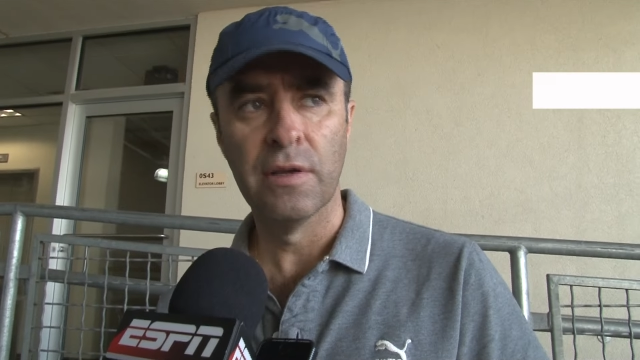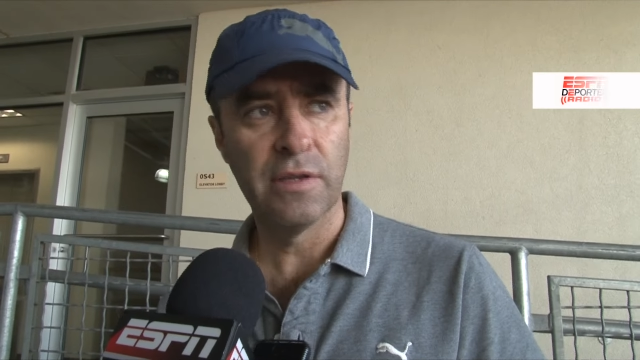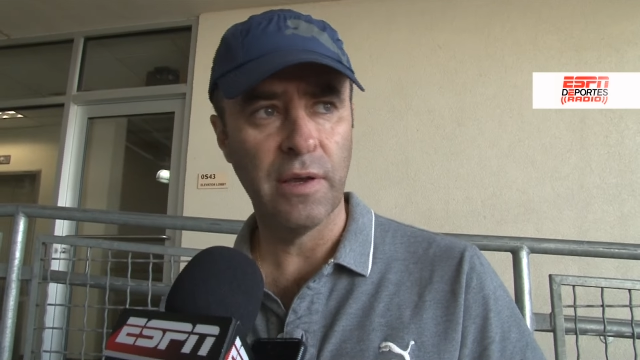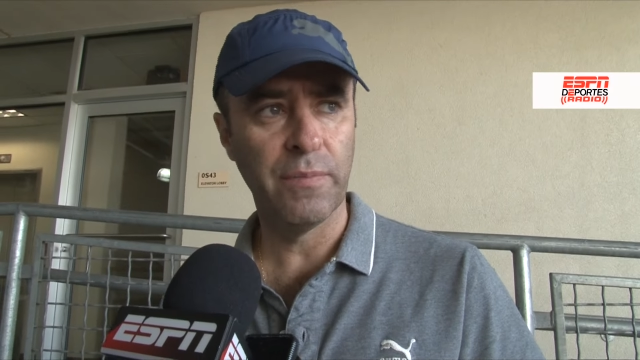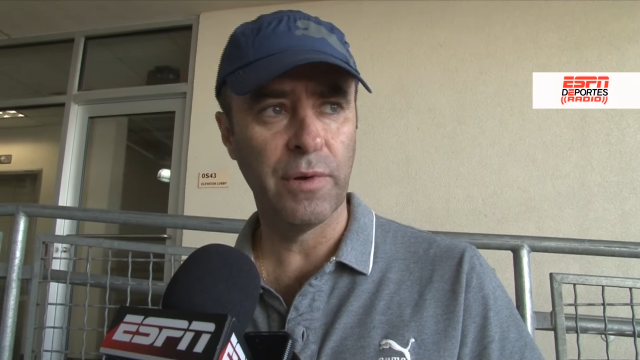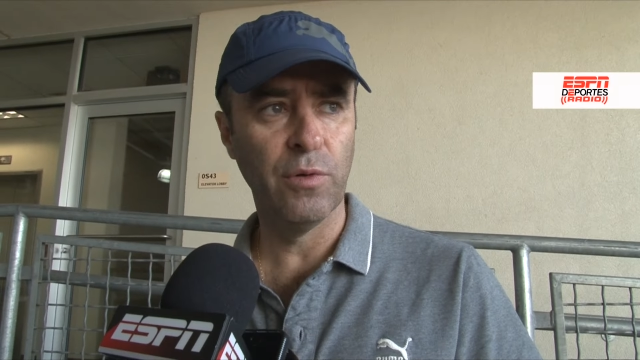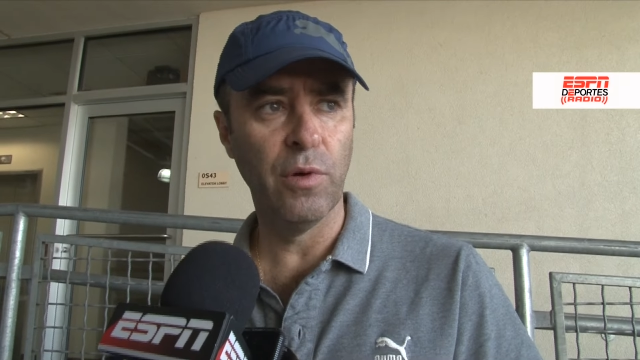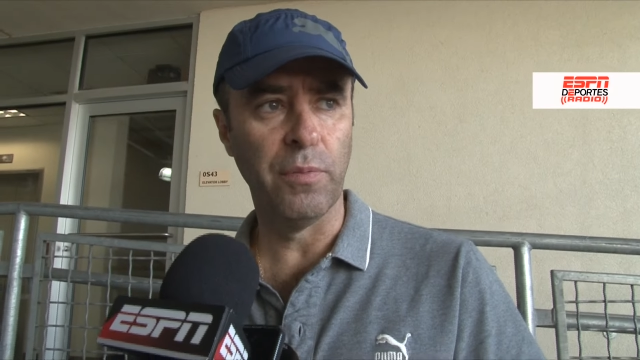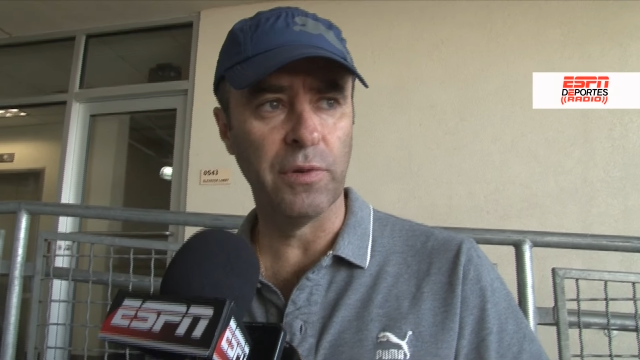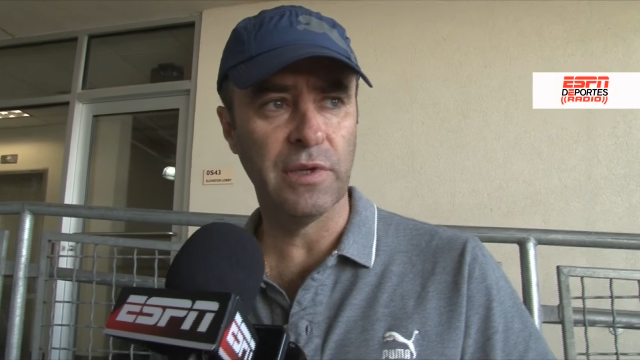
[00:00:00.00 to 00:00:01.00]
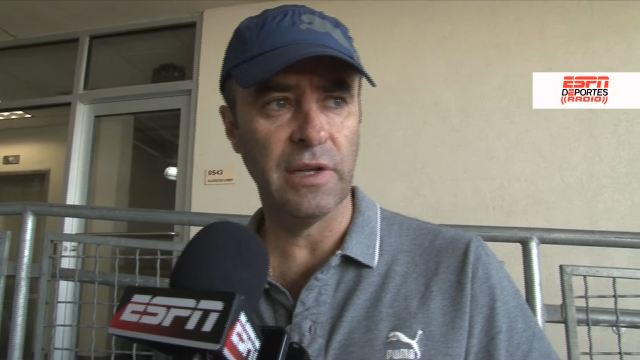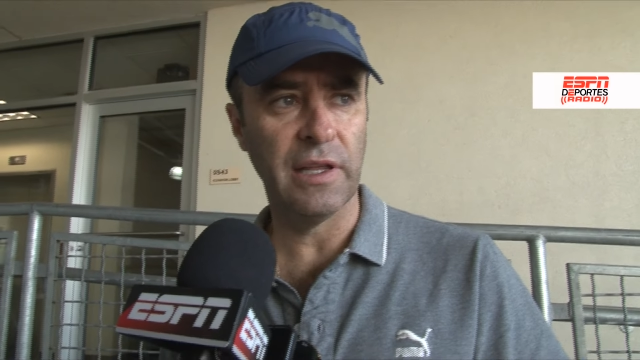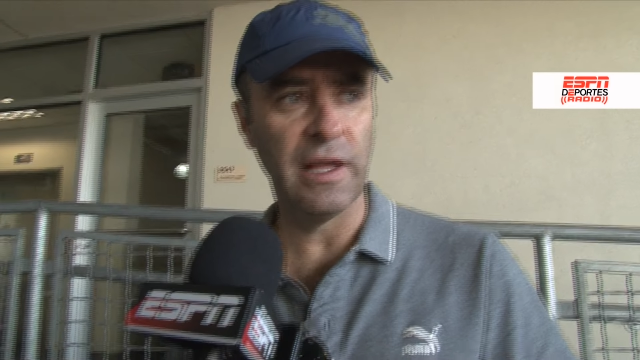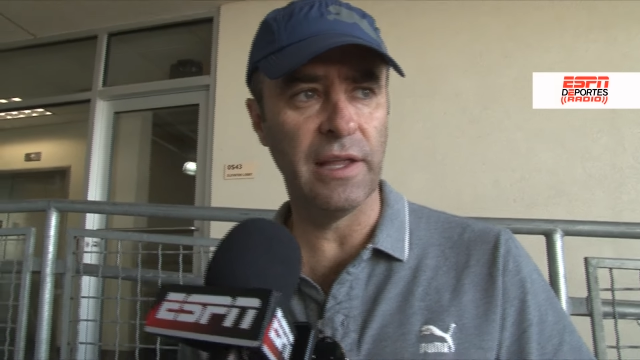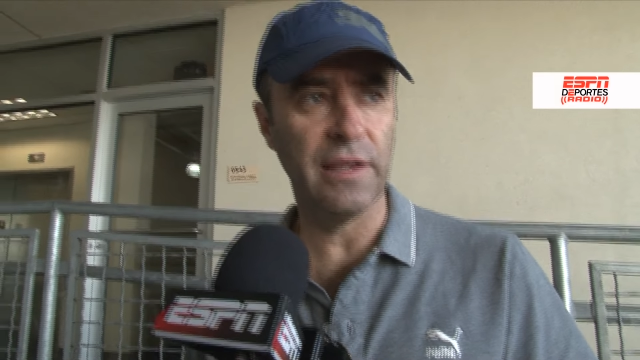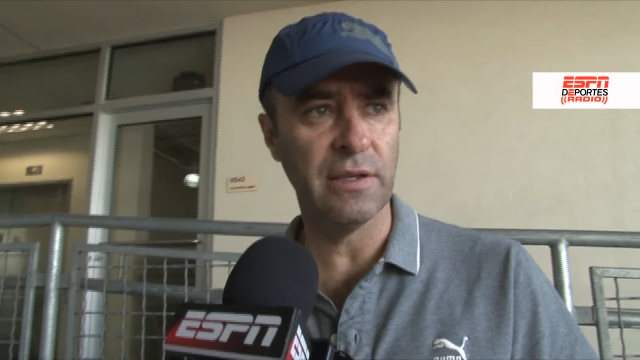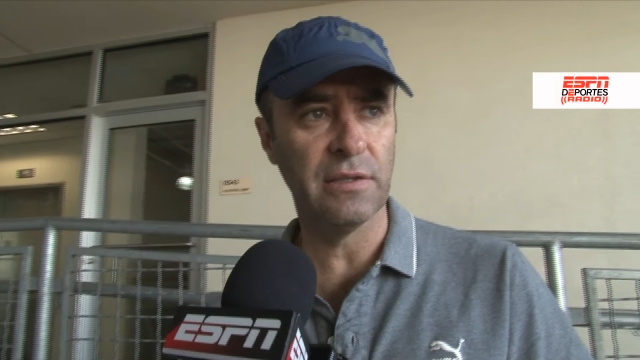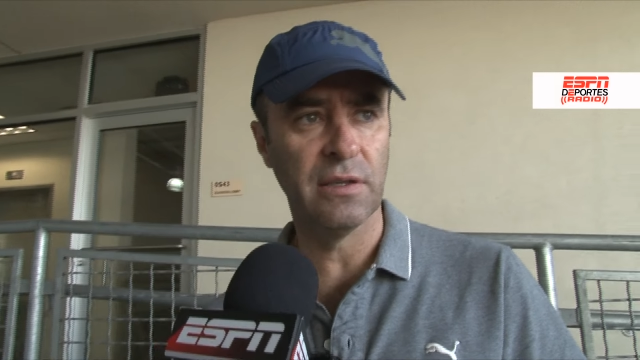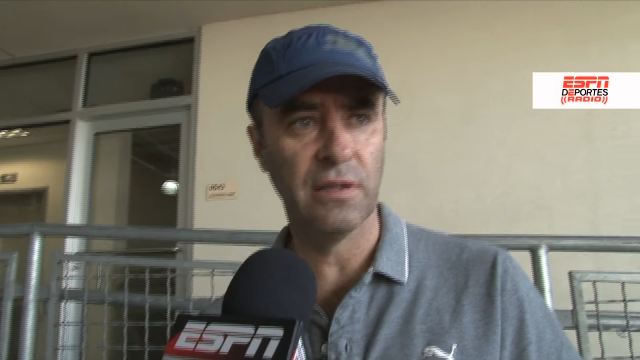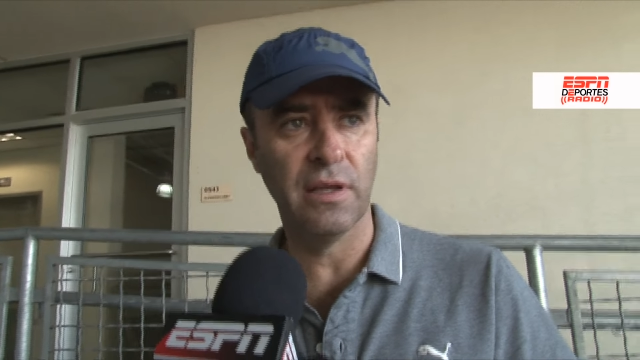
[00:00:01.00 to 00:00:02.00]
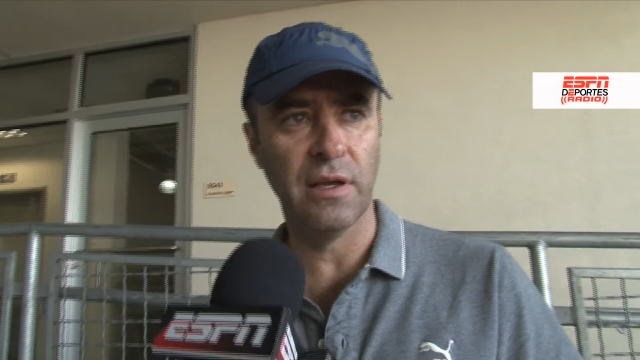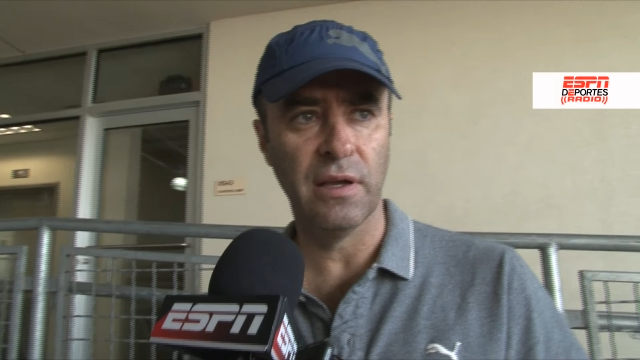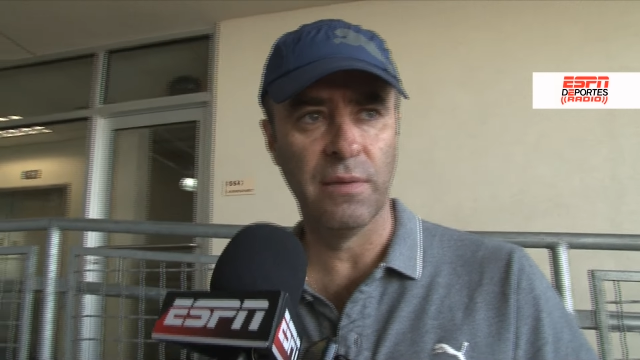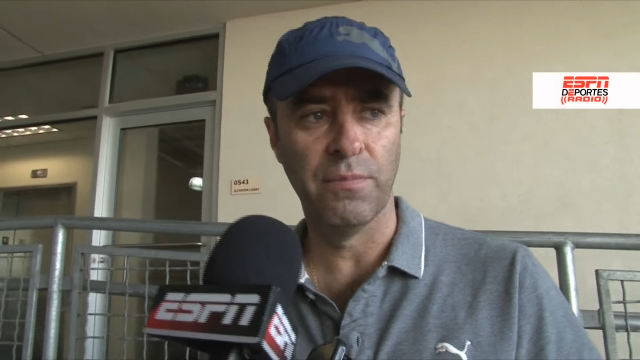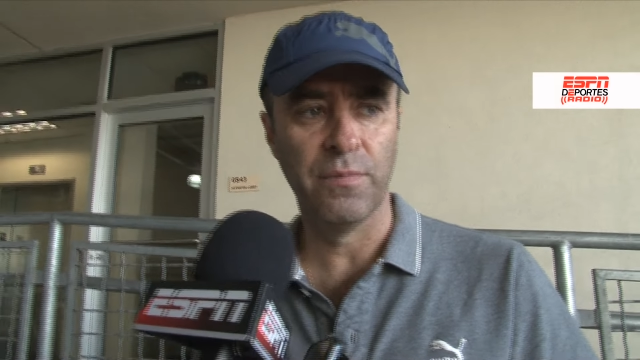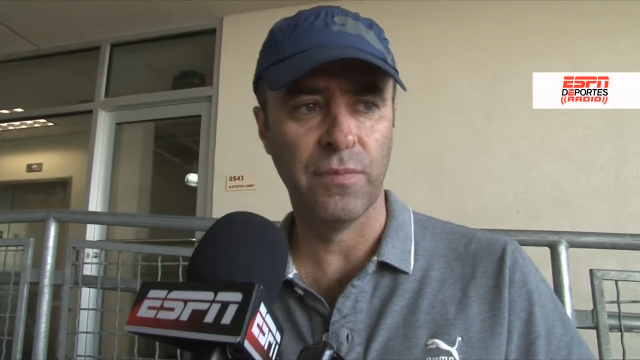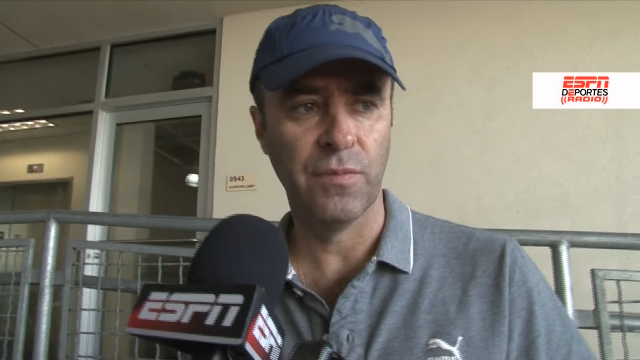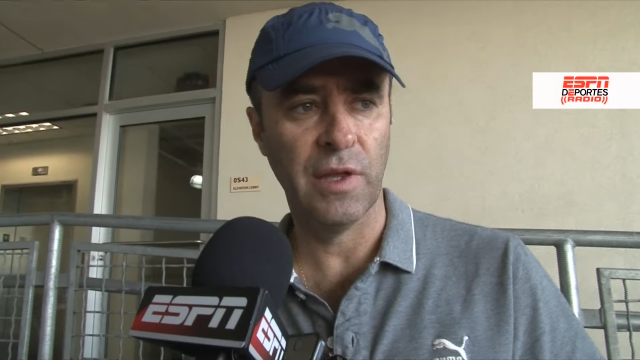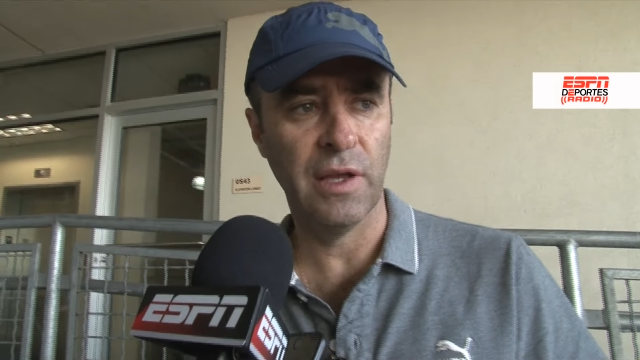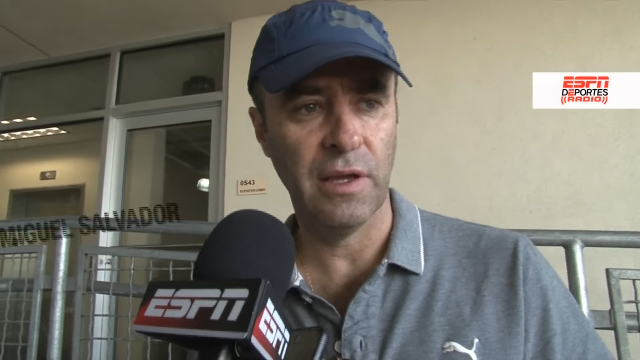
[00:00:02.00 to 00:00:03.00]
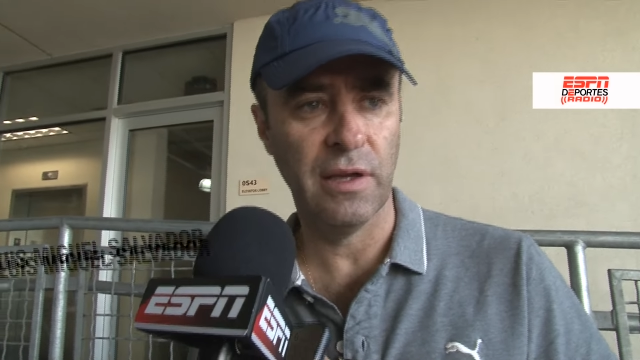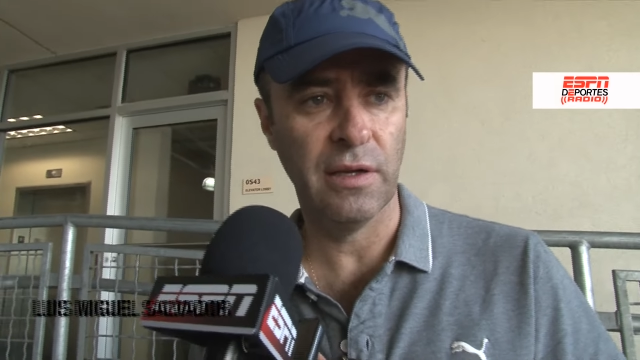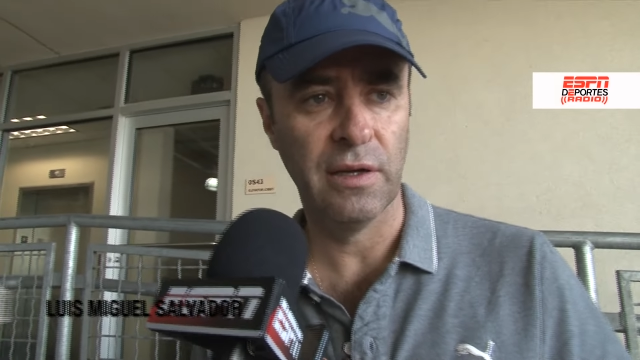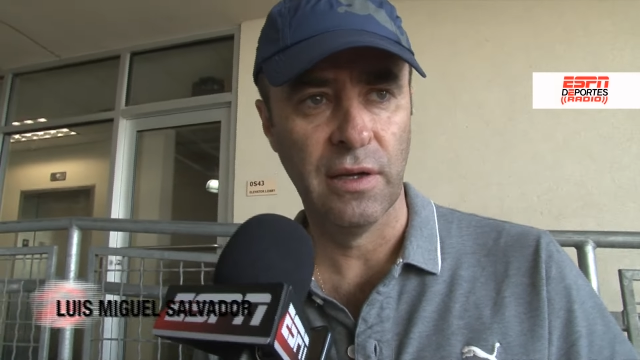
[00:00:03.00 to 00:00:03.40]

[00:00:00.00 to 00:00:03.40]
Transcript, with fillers: siempre hubo posibilidades de, de,